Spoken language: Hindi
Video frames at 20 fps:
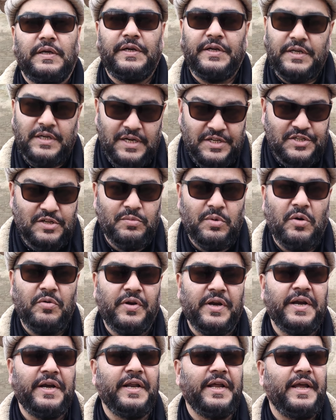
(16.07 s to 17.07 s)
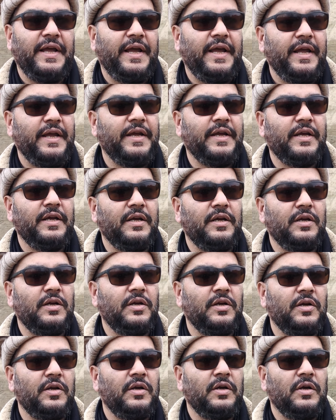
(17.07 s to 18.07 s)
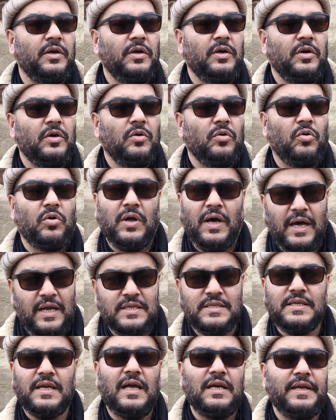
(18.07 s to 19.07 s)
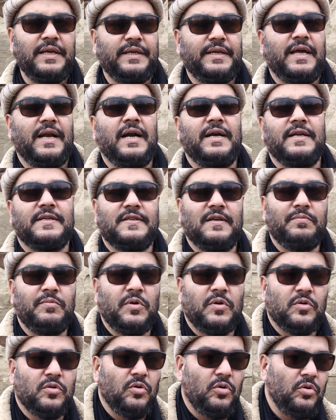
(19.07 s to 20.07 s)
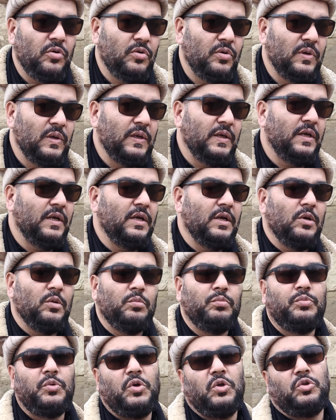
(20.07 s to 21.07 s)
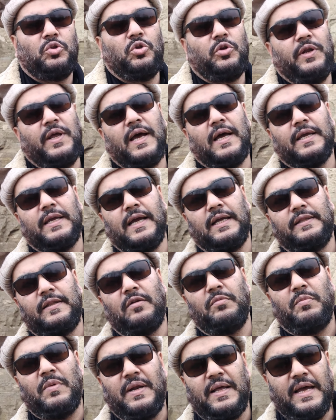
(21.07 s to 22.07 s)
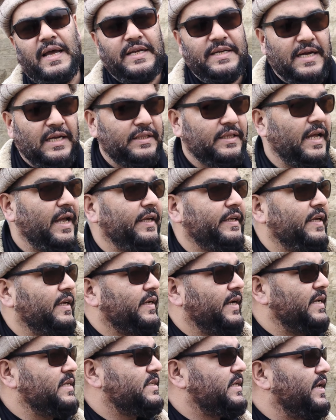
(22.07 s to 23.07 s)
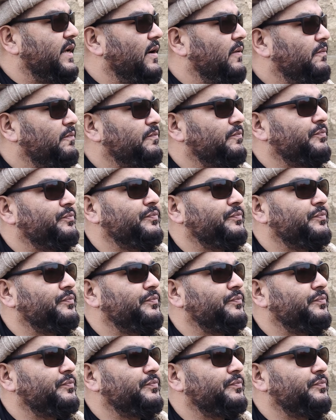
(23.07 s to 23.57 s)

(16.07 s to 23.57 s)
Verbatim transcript: इंटरनेशनल माउंटेन डे है और हर साल ये 11 दिसंबर को पूरी दुनिया के अंदर मनाया जाता है कि कैसे हम